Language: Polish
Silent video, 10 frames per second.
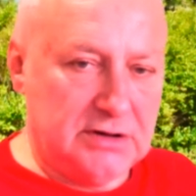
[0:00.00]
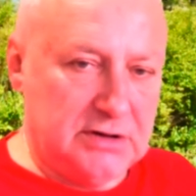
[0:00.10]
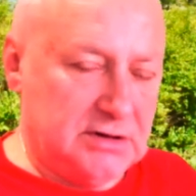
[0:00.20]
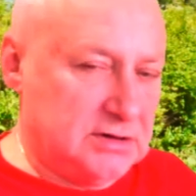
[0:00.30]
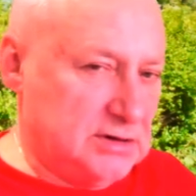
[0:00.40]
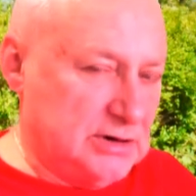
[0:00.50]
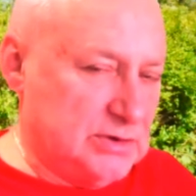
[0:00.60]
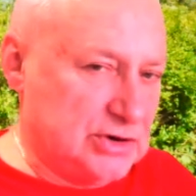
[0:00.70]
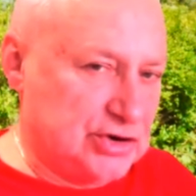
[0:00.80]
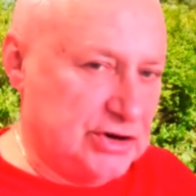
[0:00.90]

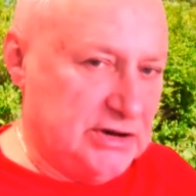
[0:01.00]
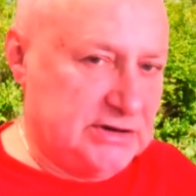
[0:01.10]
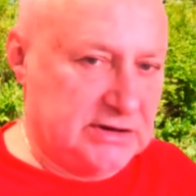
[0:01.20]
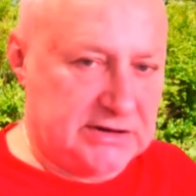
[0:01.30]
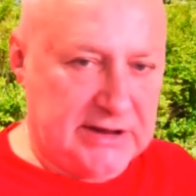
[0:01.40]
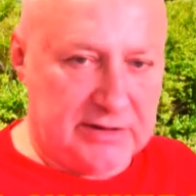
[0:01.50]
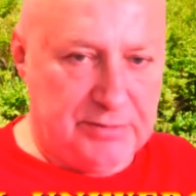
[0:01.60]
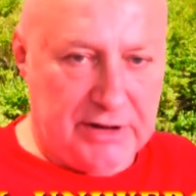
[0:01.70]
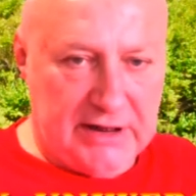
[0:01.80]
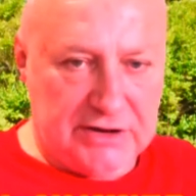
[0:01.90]
Dołożyli. Zosta po
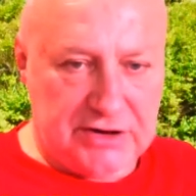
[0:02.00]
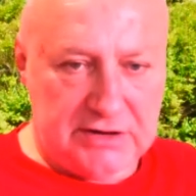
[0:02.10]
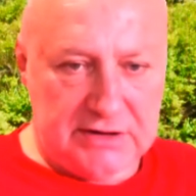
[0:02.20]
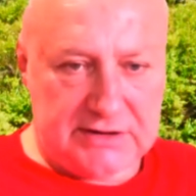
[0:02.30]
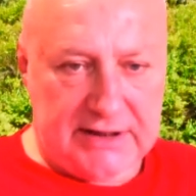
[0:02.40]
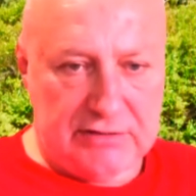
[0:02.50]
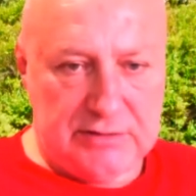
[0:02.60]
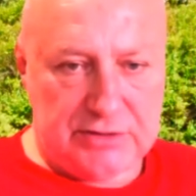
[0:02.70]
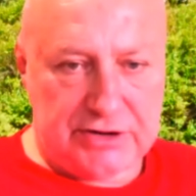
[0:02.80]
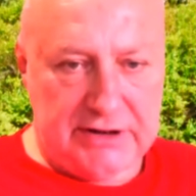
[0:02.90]
razie zostały
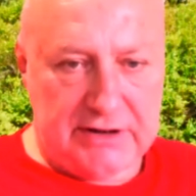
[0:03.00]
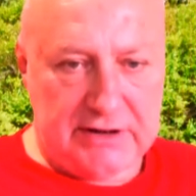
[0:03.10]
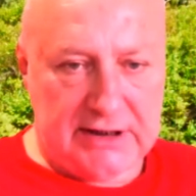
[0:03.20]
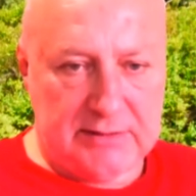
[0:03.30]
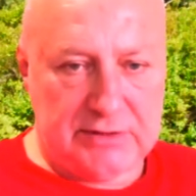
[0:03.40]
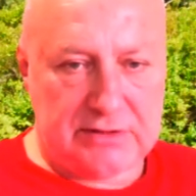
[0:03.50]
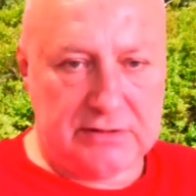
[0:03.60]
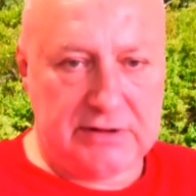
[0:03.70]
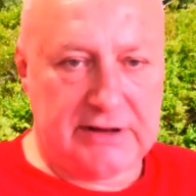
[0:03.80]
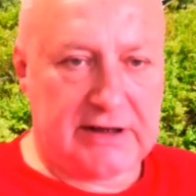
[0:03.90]
4. Gramy
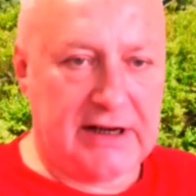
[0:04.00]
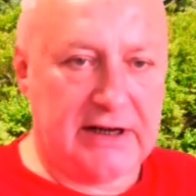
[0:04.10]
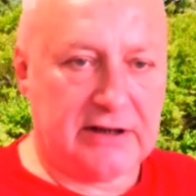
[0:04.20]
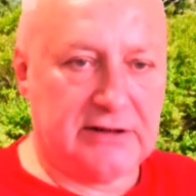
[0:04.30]
trójkę karo.